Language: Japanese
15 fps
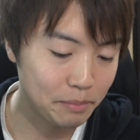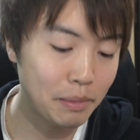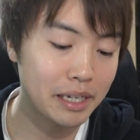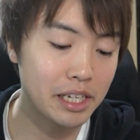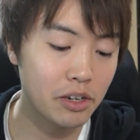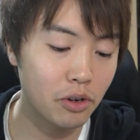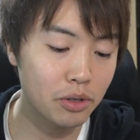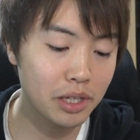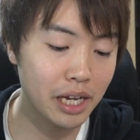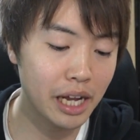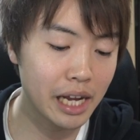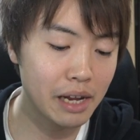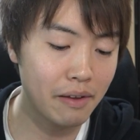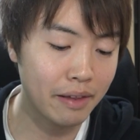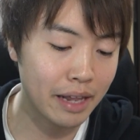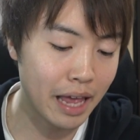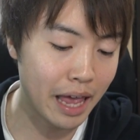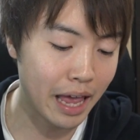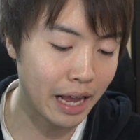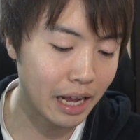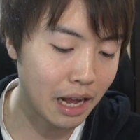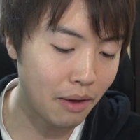まあ、基本的には
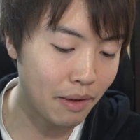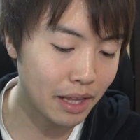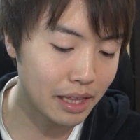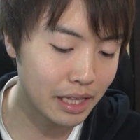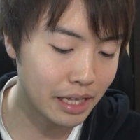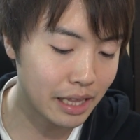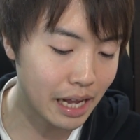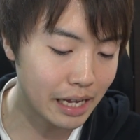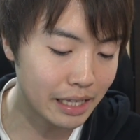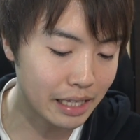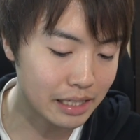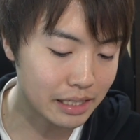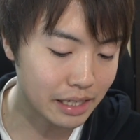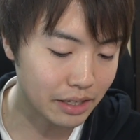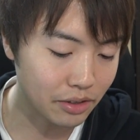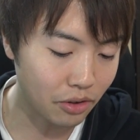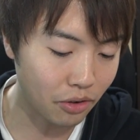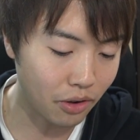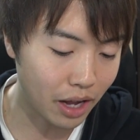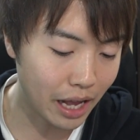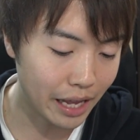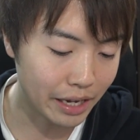ね、変わってないんですけ
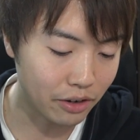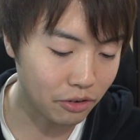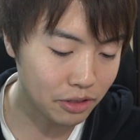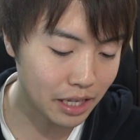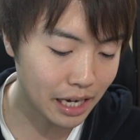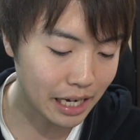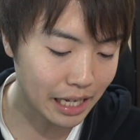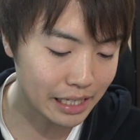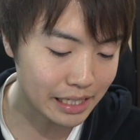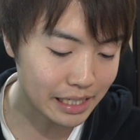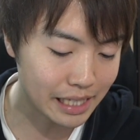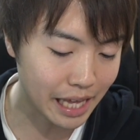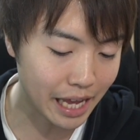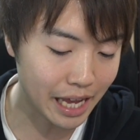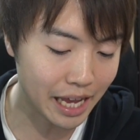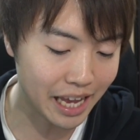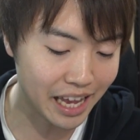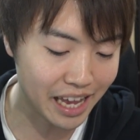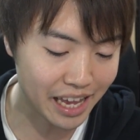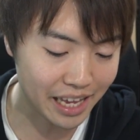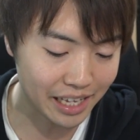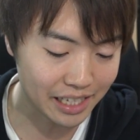ど、はい、こんな感じ
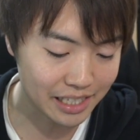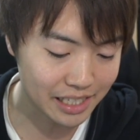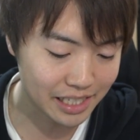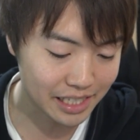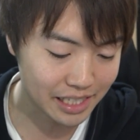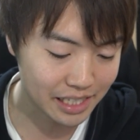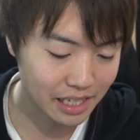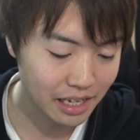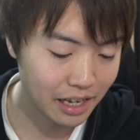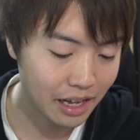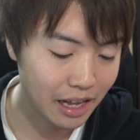でーす。